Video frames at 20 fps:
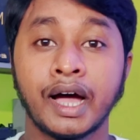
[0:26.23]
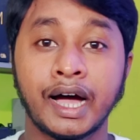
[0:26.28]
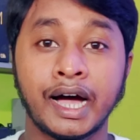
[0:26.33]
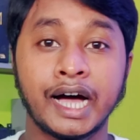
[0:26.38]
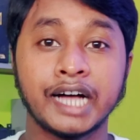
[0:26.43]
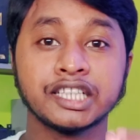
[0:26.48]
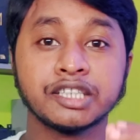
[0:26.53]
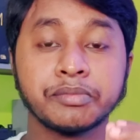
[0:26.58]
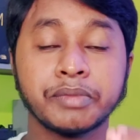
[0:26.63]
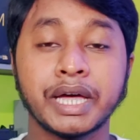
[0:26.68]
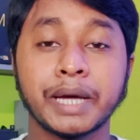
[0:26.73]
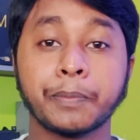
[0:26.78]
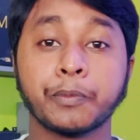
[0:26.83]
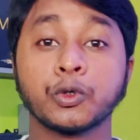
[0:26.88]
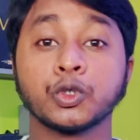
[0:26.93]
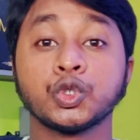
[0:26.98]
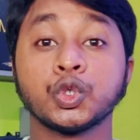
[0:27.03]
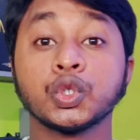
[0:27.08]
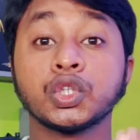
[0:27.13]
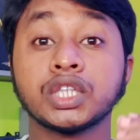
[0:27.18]
आज मैं
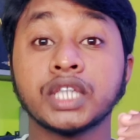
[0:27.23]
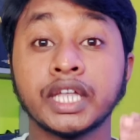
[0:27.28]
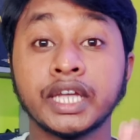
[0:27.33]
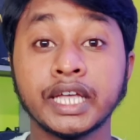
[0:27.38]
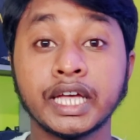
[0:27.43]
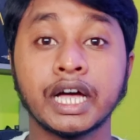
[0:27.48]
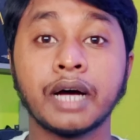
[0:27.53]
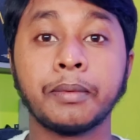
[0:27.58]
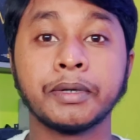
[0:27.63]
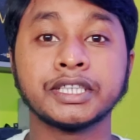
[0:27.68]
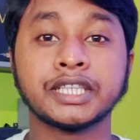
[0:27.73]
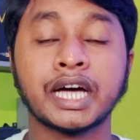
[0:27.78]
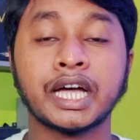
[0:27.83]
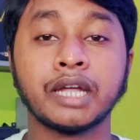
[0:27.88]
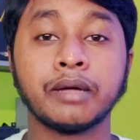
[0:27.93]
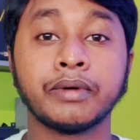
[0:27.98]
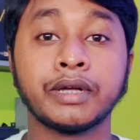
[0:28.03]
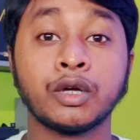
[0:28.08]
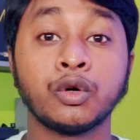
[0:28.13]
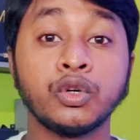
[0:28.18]
आपको जो तरीका
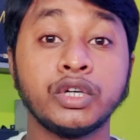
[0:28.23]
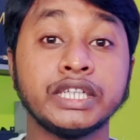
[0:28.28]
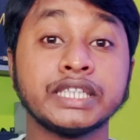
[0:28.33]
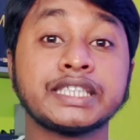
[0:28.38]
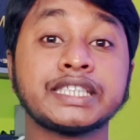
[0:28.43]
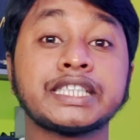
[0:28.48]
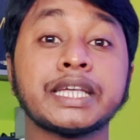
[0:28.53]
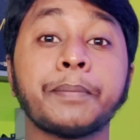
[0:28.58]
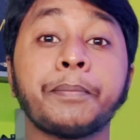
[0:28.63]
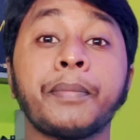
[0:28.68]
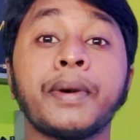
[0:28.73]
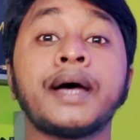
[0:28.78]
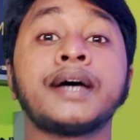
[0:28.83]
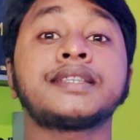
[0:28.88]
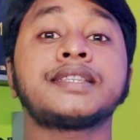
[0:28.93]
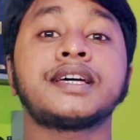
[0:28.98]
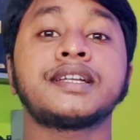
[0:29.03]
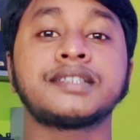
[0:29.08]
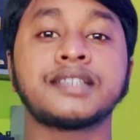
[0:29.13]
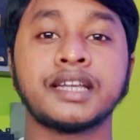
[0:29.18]
बताने वाला हूँ इससे
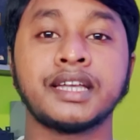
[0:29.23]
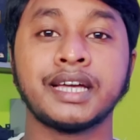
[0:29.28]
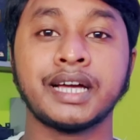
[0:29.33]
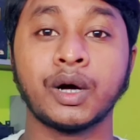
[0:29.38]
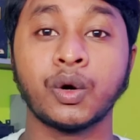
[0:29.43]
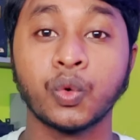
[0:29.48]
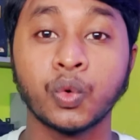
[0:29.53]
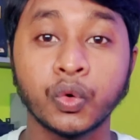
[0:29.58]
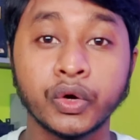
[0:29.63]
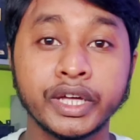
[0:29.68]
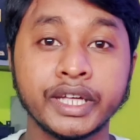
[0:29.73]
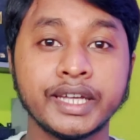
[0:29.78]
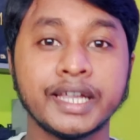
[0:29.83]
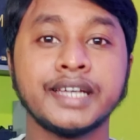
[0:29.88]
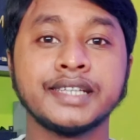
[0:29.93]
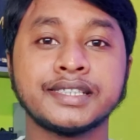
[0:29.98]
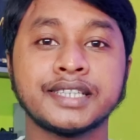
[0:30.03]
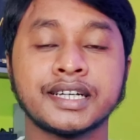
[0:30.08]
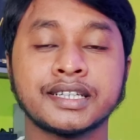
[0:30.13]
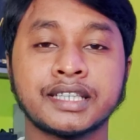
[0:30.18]
बेहतर तरीका हो ही
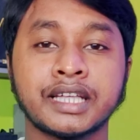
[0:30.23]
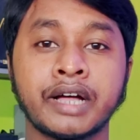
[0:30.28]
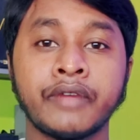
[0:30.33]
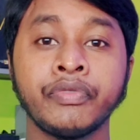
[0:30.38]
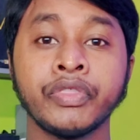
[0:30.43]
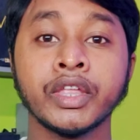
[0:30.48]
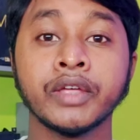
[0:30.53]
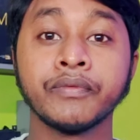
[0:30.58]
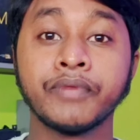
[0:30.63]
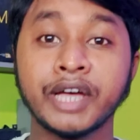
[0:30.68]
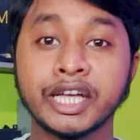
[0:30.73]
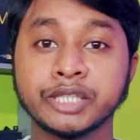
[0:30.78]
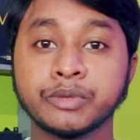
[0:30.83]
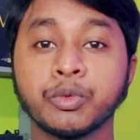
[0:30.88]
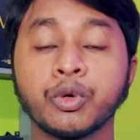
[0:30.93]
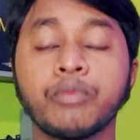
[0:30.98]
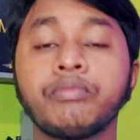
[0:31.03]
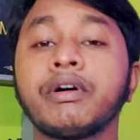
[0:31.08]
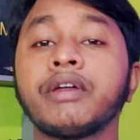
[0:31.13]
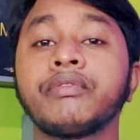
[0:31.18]
नहीं सकता
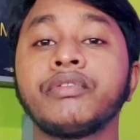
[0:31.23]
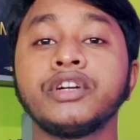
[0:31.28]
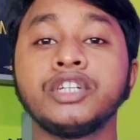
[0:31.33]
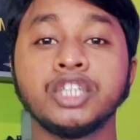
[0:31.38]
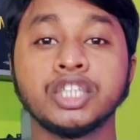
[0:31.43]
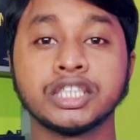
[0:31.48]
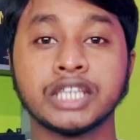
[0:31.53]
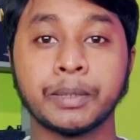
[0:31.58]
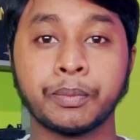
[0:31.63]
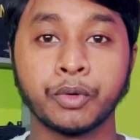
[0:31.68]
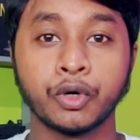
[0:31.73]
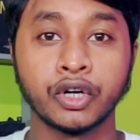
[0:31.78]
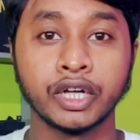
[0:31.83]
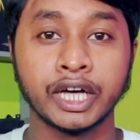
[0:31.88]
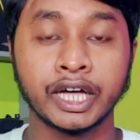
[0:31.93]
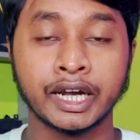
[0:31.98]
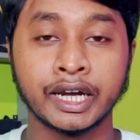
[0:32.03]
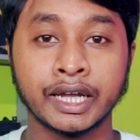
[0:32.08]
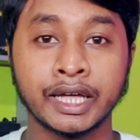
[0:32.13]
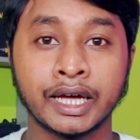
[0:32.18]
फेसबुक पर वीडियोज अपलोड
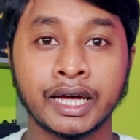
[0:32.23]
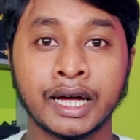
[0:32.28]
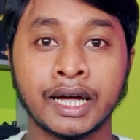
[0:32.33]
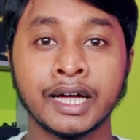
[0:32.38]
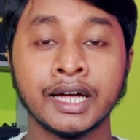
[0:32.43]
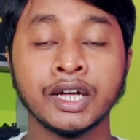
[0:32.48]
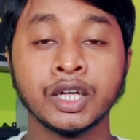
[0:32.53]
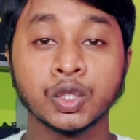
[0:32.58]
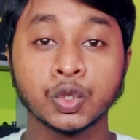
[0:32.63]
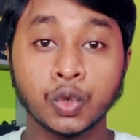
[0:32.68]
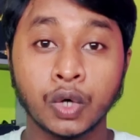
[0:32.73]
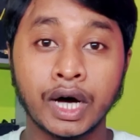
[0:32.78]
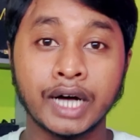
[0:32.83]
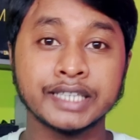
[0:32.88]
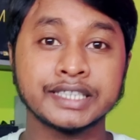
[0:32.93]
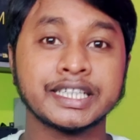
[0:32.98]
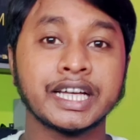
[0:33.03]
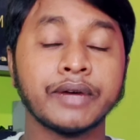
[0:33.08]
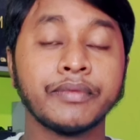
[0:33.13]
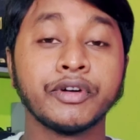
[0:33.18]
करने का तो
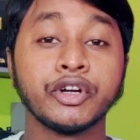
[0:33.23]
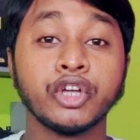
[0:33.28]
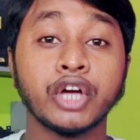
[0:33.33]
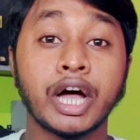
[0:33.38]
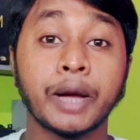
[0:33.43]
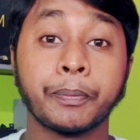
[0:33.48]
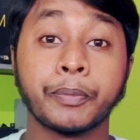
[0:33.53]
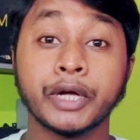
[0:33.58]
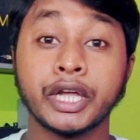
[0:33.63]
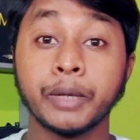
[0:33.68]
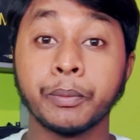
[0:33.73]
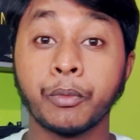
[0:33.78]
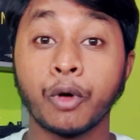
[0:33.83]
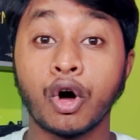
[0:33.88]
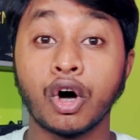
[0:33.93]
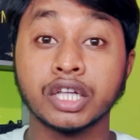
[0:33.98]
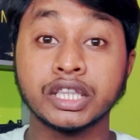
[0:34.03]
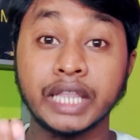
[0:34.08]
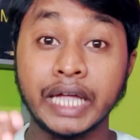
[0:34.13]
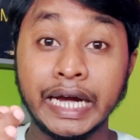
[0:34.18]
आज का वीडियो आपके लिए
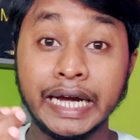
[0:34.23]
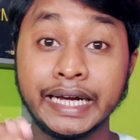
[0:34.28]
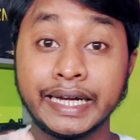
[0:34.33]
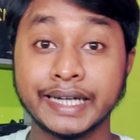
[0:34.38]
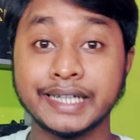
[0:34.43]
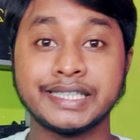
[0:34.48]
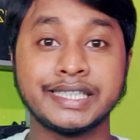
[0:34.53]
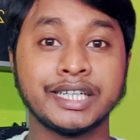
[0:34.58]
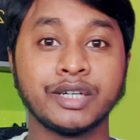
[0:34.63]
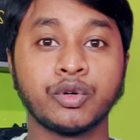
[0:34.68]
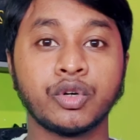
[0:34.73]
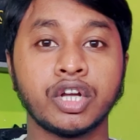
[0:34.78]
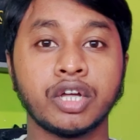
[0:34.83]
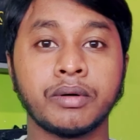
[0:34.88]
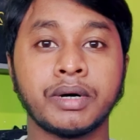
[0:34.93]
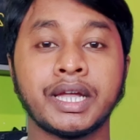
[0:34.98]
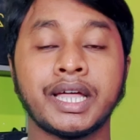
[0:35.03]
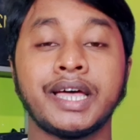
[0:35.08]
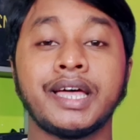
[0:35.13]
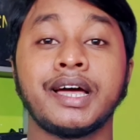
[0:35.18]
बहुत इंटरेस्टिंग होने
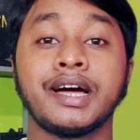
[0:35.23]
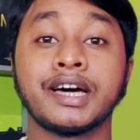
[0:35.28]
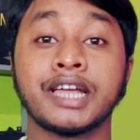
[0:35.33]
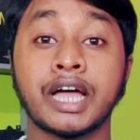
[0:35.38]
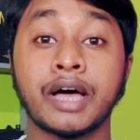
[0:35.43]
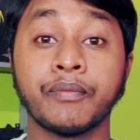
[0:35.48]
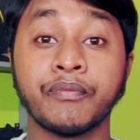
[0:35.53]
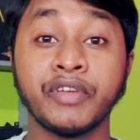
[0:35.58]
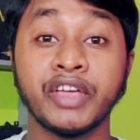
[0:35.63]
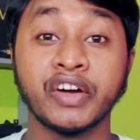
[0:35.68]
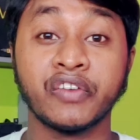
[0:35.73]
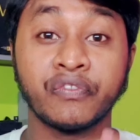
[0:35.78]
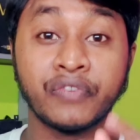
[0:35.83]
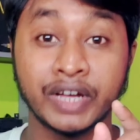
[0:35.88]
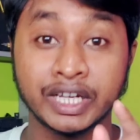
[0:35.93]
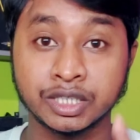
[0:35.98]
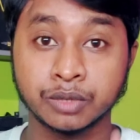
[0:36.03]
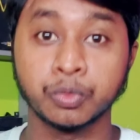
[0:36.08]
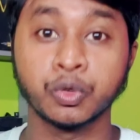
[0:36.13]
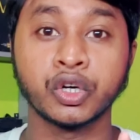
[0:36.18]
वाला है अगर आप भी एक
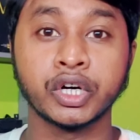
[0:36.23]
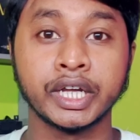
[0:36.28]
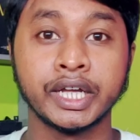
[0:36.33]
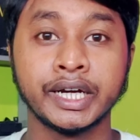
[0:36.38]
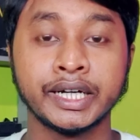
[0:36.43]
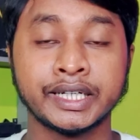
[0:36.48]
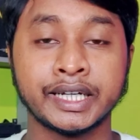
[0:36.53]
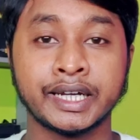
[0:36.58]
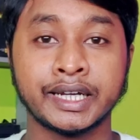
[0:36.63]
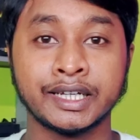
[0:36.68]
फेसबुक क्रिएटर